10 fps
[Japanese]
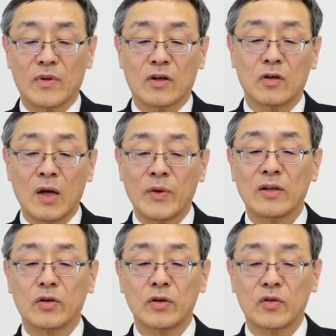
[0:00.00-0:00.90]

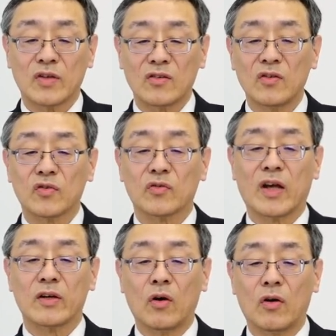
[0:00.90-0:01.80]
グラフェンという2つの素
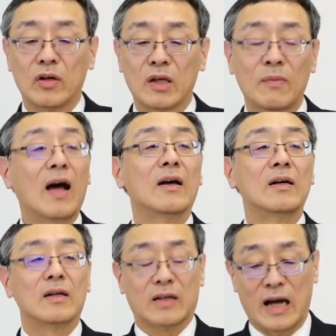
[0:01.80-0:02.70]
材を今
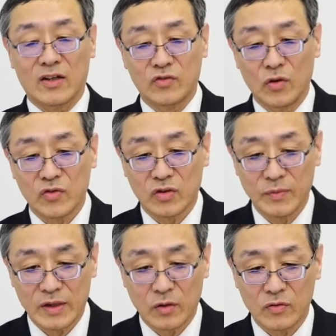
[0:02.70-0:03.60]
開発を進
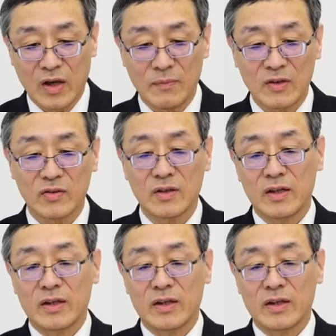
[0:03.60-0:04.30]
めてございます。